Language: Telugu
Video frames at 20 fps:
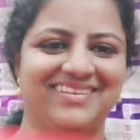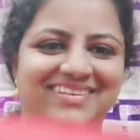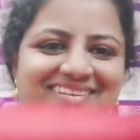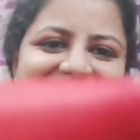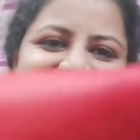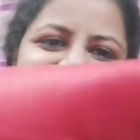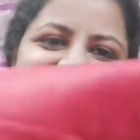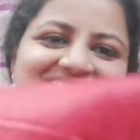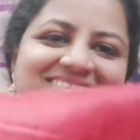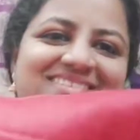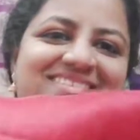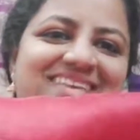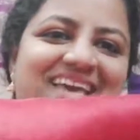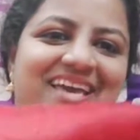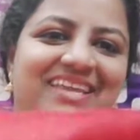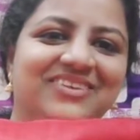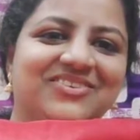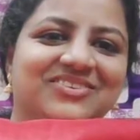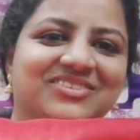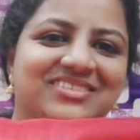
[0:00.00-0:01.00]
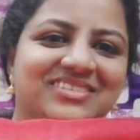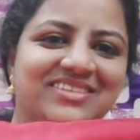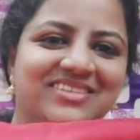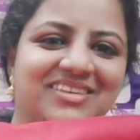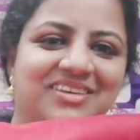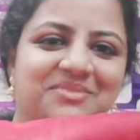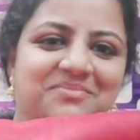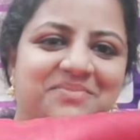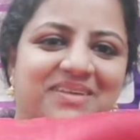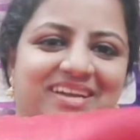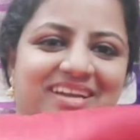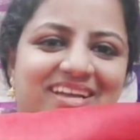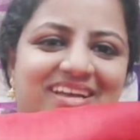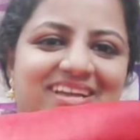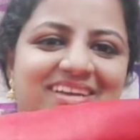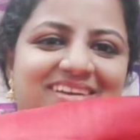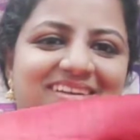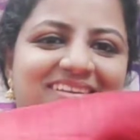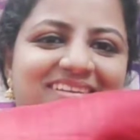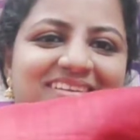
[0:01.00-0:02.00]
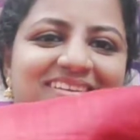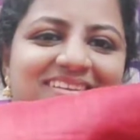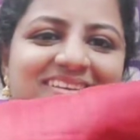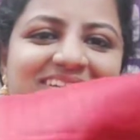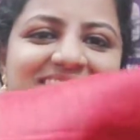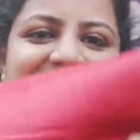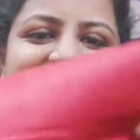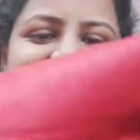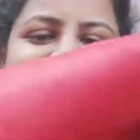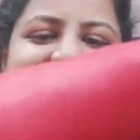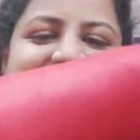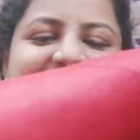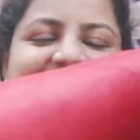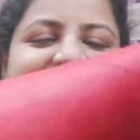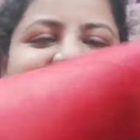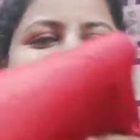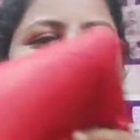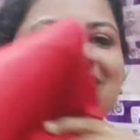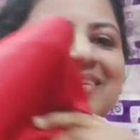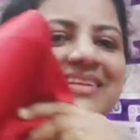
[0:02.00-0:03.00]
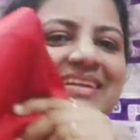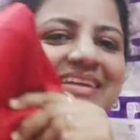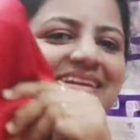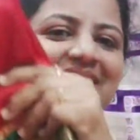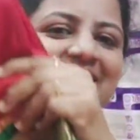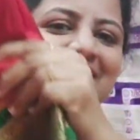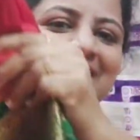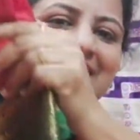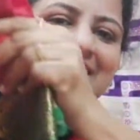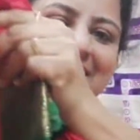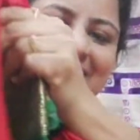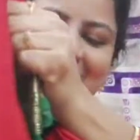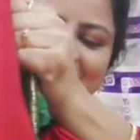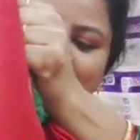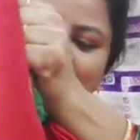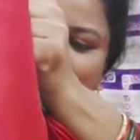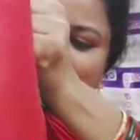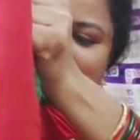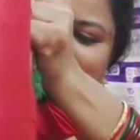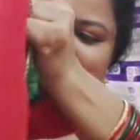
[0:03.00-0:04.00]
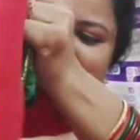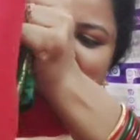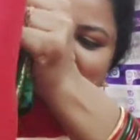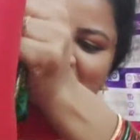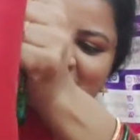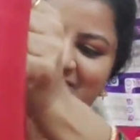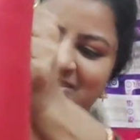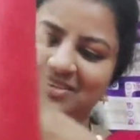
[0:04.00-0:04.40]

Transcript: నెక్స్ట్ శారీ వచ్చి ఇదనమాట ఇది రెడ్ అండ్ గ్రీన్ కాంబినేషను